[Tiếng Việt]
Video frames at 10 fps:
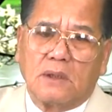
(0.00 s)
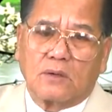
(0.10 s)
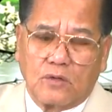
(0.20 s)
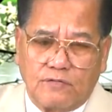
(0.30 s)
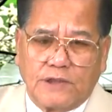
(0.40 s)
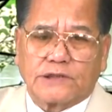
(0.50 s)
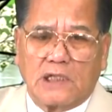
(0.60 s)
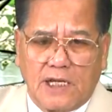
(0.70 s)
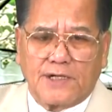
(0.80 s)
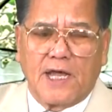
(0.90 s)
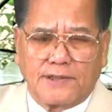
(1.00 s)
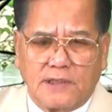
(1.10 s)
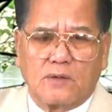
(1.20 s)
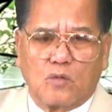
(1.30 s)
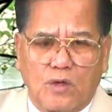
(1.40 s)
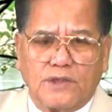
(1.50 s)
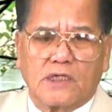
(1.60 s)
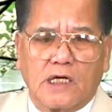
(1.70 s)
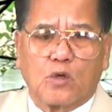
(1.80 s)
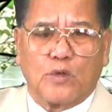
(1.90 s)
quý vị sẽ là nạn nhân của
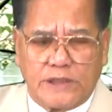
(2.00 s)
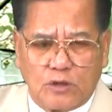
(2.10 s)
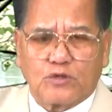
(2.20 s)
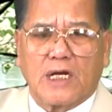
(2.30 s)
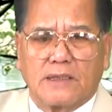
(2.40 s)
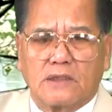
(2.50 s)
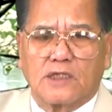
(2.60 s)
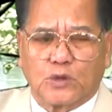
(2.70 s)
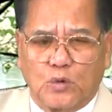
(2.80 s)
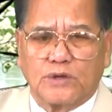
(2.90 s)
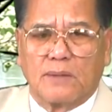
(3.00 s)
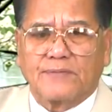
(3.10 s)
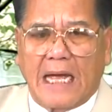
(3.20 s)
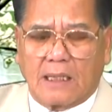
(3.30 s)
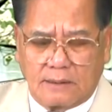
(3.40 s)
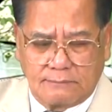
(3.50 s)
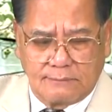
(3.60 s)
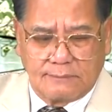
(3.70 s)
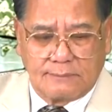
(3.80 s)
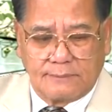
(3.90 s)
những cái quỷ dâu xanh những cái tội dâm tặc
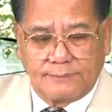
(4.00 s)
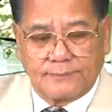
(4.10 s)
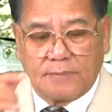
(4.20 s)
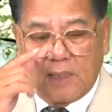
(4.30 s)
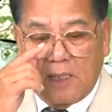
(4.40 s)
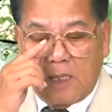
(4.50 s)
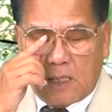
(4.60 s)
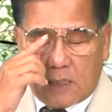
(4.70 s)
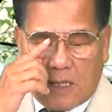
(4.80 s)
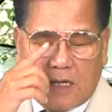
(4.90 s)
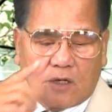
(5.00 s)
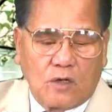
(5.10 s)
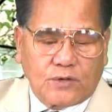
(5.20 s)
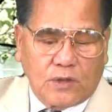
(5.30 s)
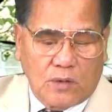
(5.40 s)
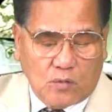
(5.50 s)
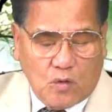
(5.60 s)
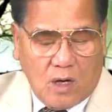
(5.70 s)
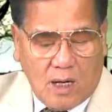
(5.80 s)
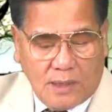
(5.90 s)
đó là câu chuyện
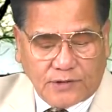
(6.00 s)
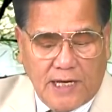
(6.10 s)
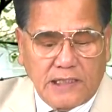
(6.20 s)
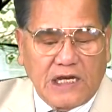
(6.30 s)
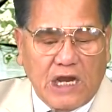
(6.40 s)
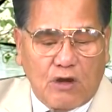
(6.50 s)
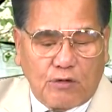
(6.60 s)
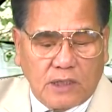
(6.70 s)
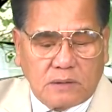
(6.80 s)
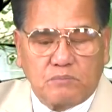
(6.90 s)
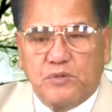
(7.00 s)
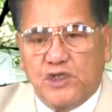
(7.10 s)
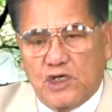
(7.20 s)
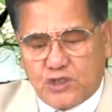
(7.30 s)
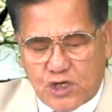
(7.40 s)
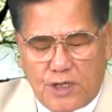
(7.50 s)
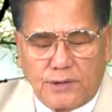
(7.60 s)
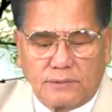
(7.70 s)
của tên Eric Pearson